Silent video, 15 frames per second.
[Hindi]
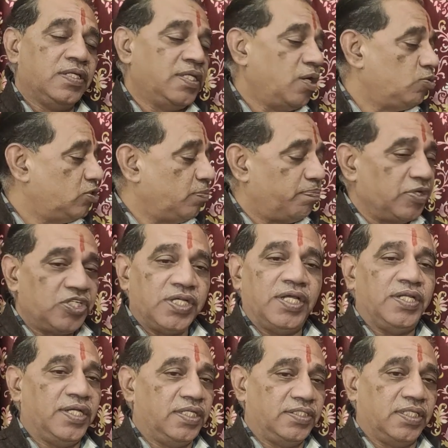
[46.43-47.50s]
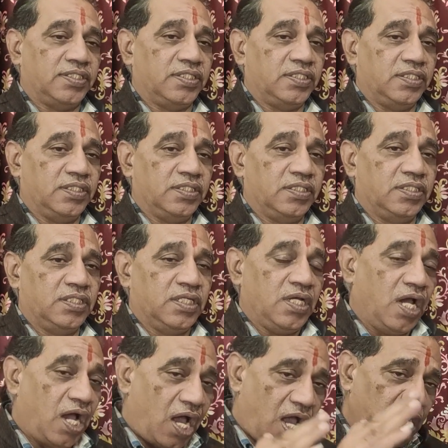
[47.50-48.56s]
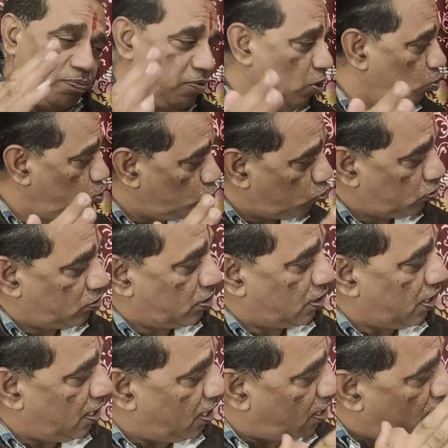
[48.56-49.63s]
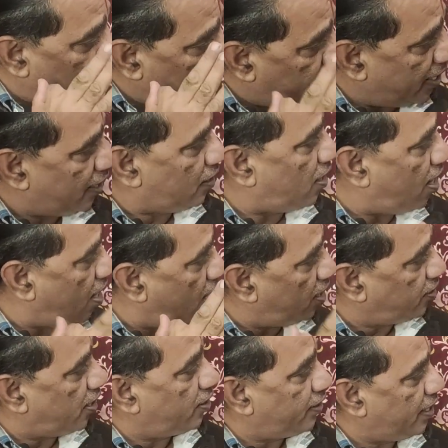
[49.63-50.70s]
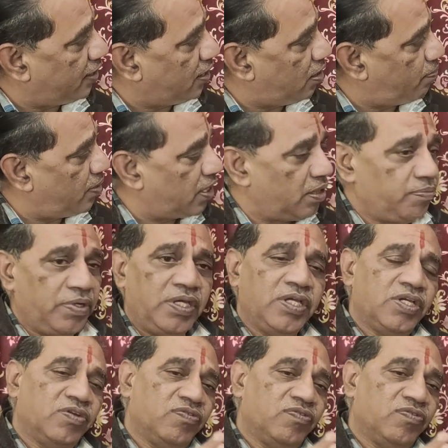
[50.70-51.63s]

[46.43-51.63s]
या उसे परेशानी आ जाती है आज मैं उसके अटैक हार्ट अटैक के बारे में